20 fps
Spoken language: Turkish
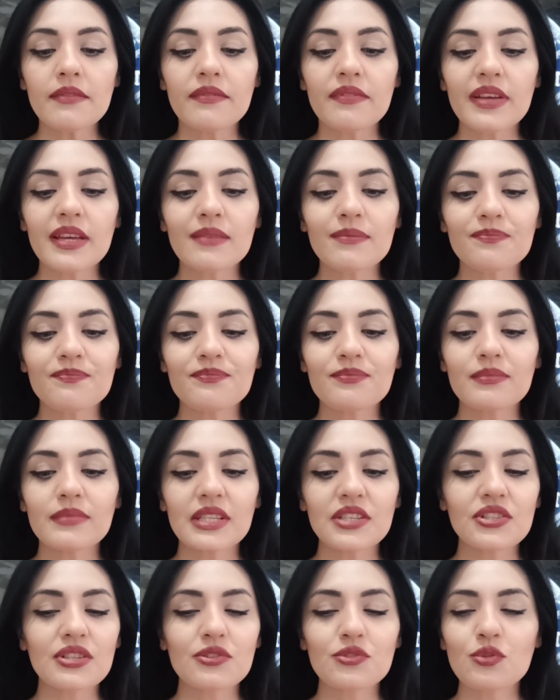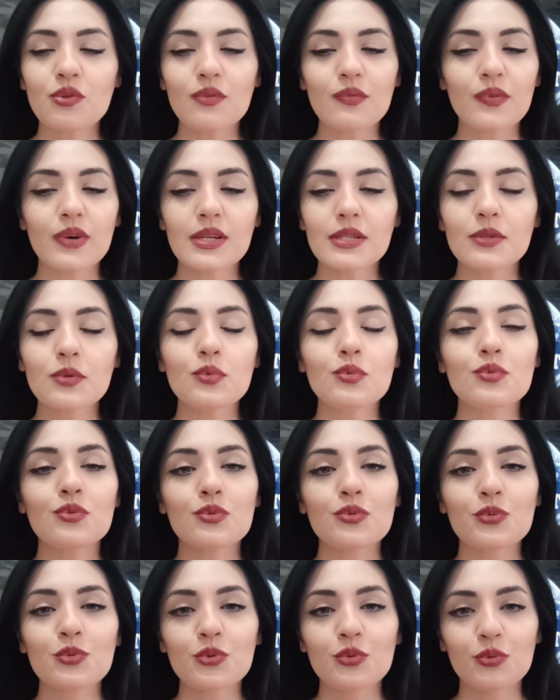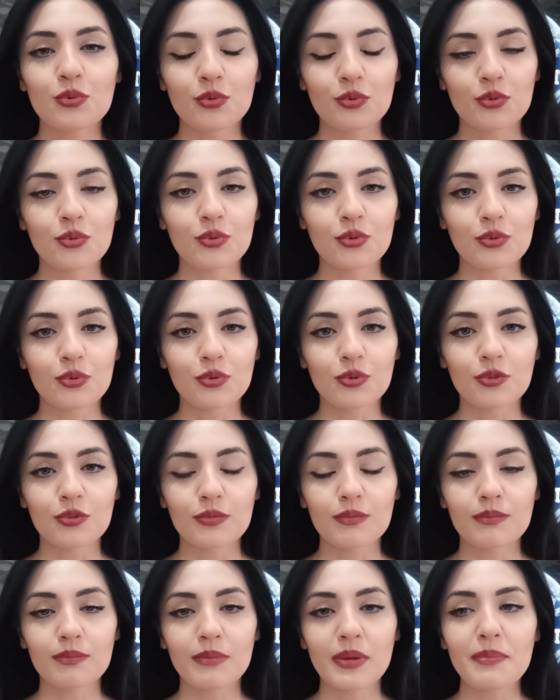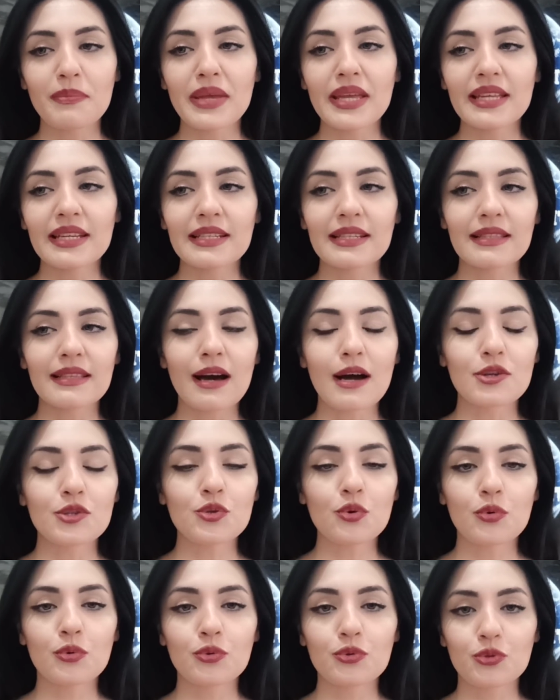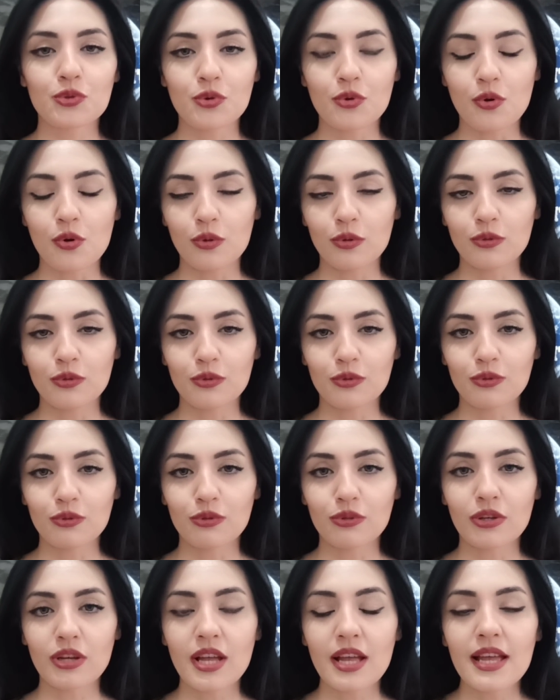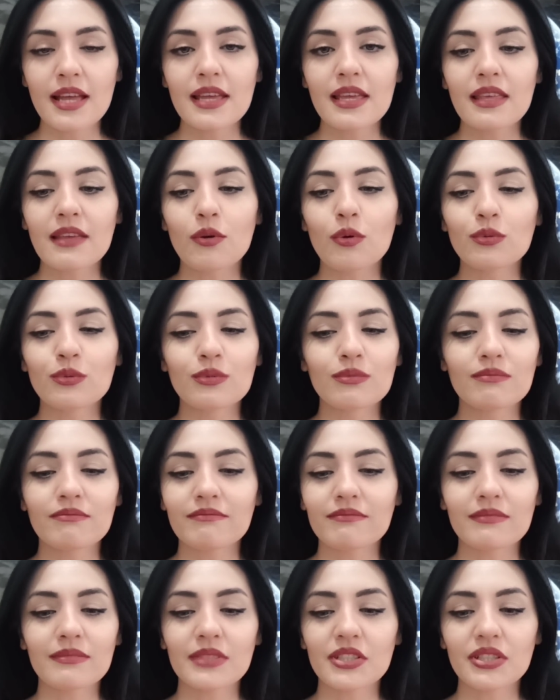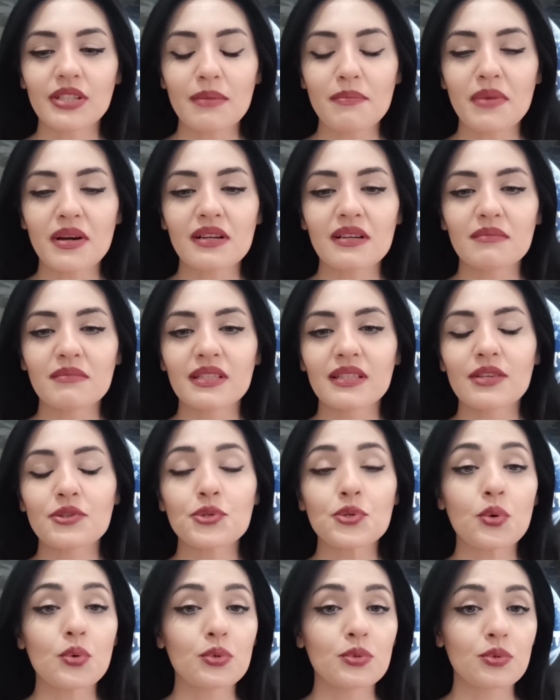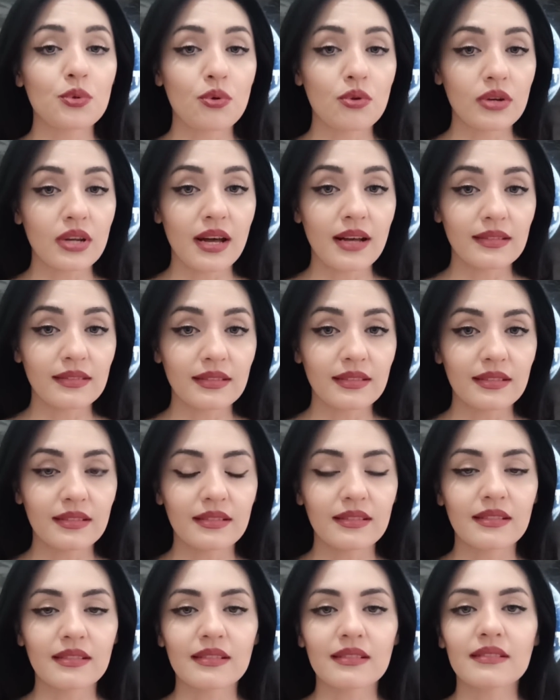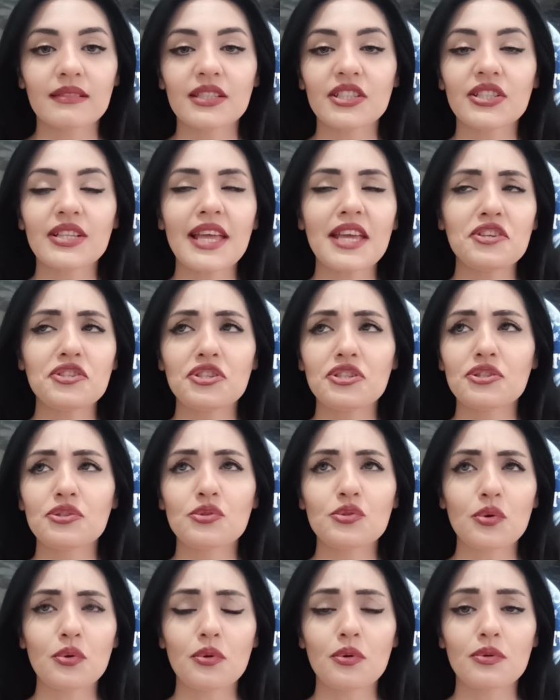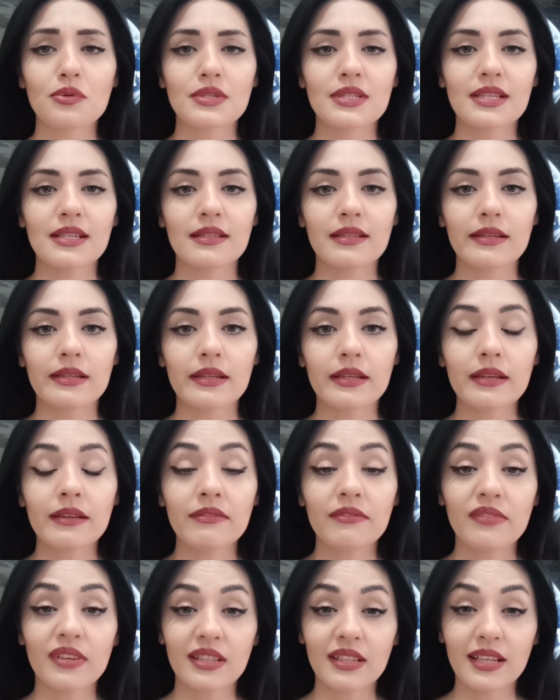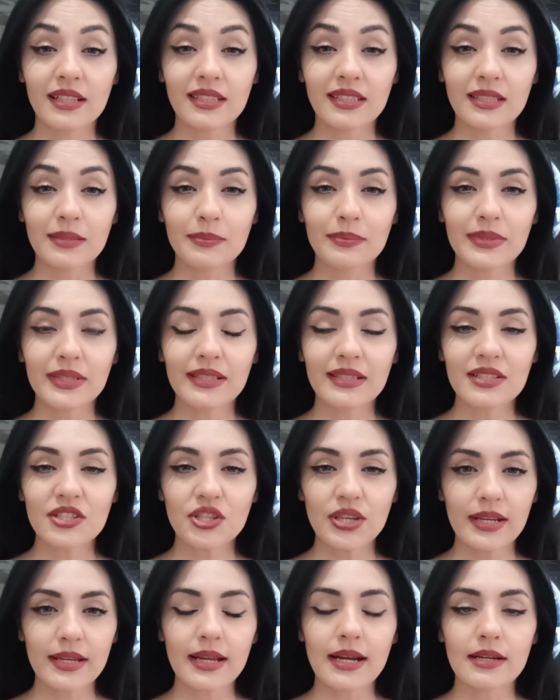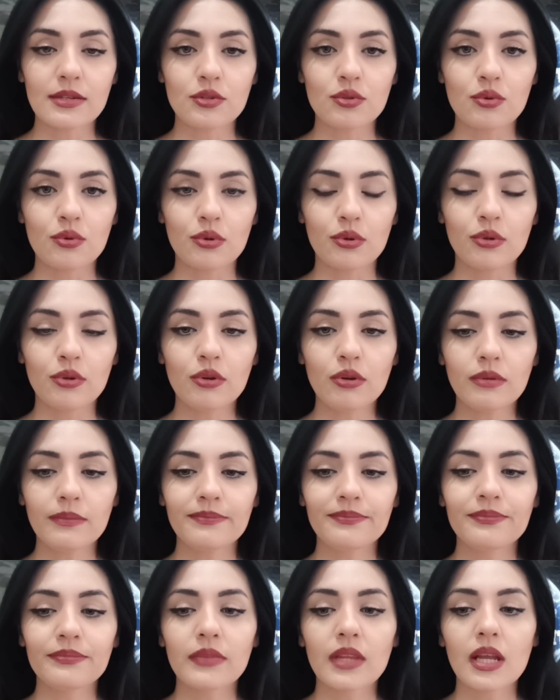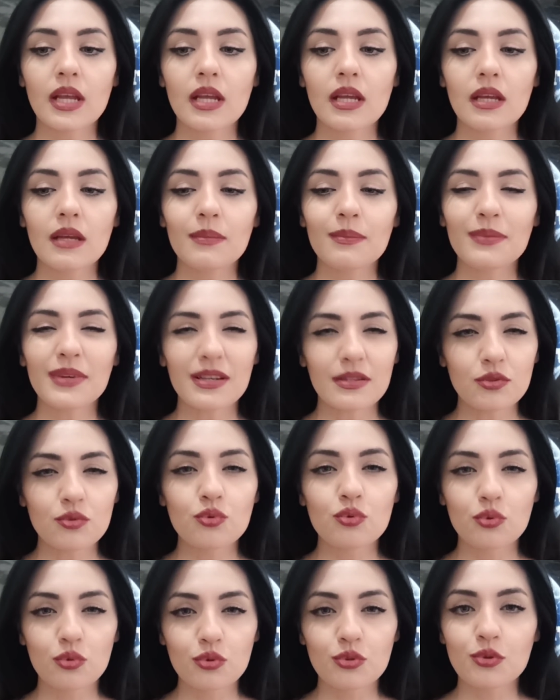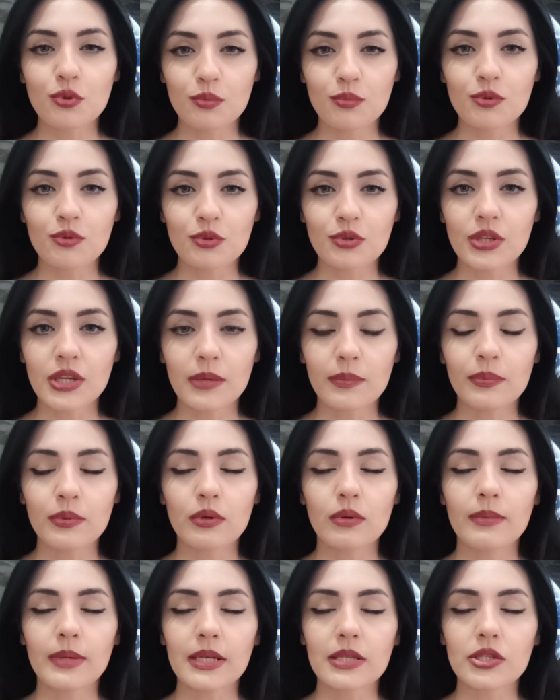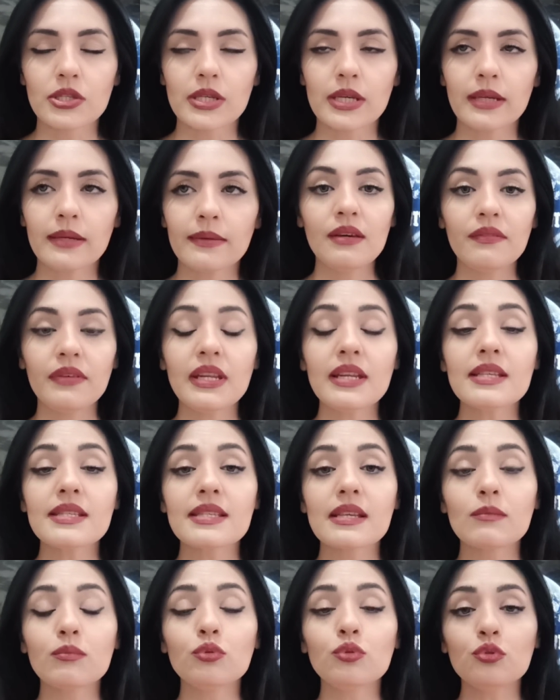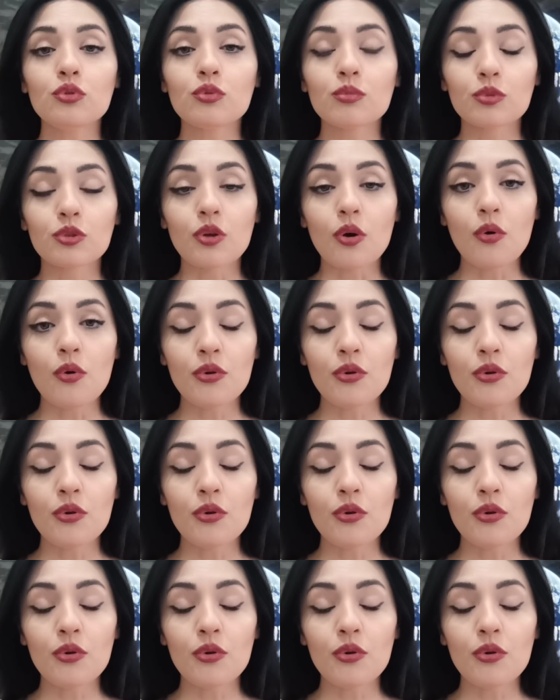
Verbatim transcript: ve işte çok fazla üzüntü duyduğunu, bebeğinin daha çok küçük olduğunu, onun işte bakımında çok zorlandığını, işte eşini çok özlediğini falan gibi şeyler söylüyor. Biraz duygu sömürüsü yapıyor bence. Vanessa bu durumu da